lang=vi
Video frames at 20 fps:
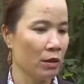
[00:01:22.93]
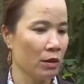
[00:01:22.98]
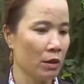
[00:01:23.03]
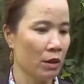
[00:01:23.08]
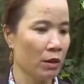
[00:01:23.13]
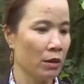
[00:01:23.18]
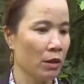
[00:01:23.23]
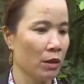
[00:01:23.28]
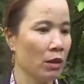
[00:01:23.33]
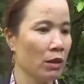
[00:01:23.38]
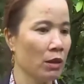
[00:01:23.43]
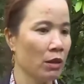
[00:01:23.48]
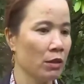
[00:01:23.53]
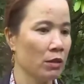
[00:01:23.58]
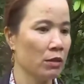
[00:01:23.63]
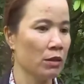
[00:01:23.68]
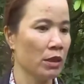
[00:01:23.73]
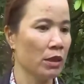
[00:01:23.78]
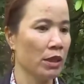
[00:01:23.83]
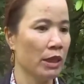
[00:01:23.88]
rồi đó là
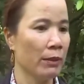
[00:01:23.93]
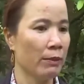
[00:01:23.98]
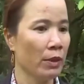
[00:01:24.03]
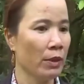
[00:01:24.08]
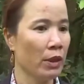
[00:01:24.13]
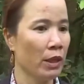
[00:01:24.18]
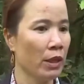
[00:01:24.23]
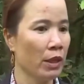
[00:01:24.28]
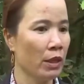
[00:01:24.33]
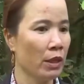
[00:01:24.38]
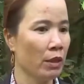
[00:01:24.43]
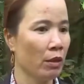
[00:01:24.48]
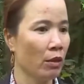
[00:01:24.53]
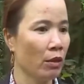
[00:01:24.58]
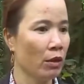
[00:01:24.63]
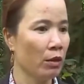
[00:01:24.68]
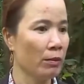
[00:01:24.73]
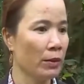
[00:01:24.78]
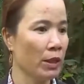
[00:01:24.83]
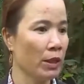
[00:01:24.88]
chị em mới thấy vậy
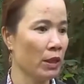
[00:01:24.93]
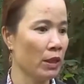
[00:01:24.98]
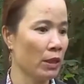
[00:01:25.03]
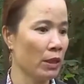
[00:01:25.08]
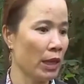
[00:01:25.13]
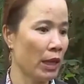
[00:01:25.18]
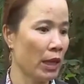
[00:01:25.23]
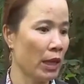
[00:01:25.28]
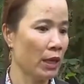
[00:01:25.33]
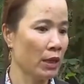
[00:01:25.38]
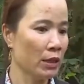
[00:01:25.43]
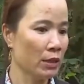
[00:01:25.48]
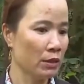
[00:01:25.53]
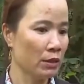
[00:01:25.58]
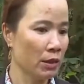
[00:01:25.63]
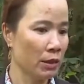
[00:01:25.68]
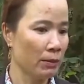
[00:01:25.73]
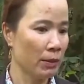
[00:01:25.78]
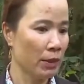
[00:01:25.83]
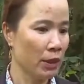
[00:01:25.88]
thôi thì mình đã
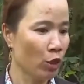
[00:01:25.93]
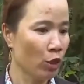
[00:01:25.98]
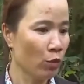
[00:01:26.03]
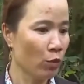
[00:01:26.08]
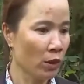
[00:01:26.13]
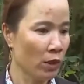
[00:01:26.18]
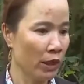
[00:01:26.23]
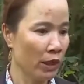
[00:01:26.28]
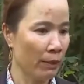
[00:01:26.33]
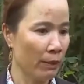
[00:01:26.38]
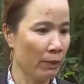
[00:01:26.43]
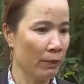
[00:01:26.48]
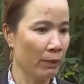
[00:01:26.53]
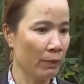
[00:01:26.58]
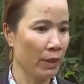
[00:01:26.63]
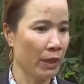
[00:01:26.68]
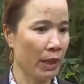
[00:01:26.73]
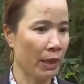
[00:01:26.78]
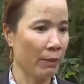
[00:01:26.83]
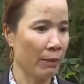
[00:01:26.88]
để mình đã rút kinh nghiệm mà
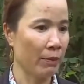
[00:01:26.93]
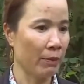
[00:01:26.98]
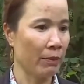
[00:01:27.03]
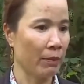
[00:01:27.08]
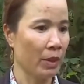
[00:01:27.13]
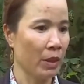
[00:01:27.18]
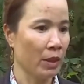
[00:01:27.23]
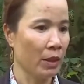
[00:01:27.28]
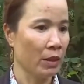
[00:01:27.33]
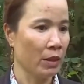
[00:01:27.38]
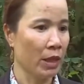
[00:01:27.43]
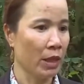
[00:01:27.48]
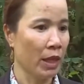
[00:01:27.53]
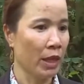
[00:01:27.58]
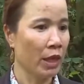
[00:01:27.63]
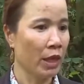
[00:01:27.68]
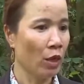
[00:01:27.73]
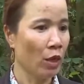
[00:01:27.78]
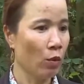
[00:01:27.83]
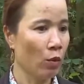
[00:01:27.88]
mình làm để
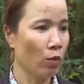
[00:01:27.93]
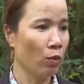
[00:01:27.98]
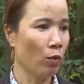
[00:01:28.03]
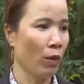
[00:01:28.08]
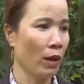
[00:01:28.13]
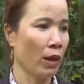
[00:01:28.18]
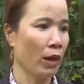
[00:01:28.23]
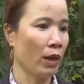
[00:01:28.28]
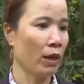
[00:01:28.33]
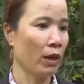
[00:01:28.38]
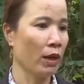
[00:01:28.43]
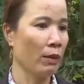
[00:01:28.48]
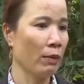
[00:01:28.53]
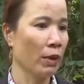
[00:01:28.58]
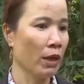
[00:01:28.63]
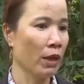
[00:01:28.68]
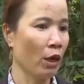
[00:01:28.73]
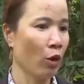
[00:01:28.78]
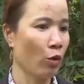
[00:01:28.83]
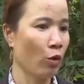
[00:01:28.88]
cái lúc mà cái
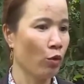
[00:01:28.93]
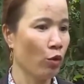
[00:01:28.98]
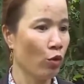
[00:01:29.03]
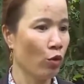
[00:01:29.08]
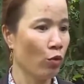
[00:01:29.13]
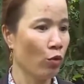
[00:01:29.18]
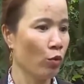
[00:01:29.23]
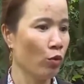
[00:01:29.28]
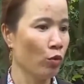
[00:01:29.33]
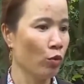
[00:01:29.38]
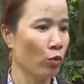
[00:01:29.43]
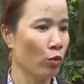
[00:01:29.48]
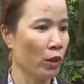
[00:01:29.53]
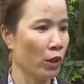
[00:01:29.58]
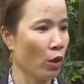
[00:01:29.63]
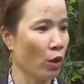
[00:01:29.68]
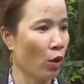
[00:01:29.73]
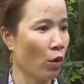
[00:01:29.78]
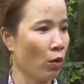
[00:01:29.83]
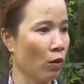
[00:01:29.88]
mảng cầu vô của mùa thu hoạch
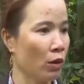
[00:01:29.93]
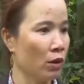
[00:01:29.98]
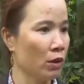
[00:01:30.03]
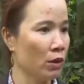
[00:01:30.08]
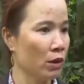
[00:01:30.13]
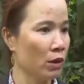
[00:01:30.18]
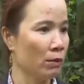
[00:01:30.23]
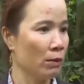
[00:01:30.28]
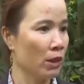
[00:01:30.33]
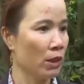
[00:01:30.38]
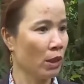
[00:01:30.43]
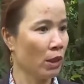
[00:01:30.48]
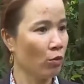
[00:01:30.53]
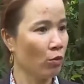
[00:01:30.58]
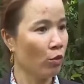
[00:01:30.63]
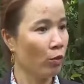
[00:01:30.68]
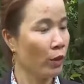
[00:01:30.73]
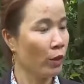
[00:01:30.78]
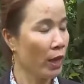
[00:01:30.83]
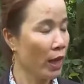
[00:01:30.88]
gỗ thì mình không
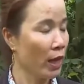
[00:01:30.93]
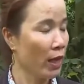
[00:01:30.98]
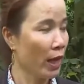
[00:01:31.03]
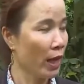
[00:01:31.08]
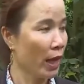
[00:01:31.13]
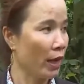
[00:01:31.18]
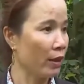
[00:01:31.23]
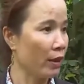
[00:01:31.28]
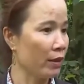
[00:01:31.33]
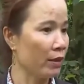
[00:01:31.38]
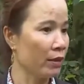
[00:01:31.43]
có bị ế hàng